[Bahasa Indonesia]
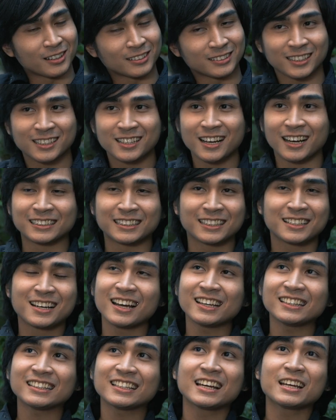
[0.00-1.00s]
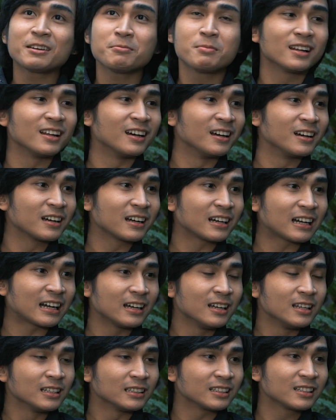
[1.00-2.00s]
tegangnya tegang. Tegangnya tegang gimana?
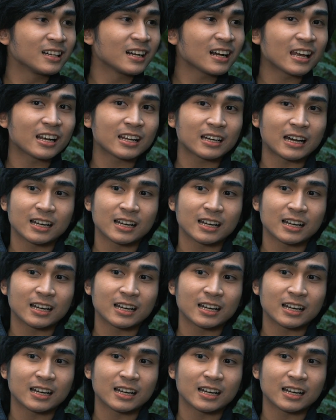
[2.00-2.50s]
Tegangnya tegang adalah kan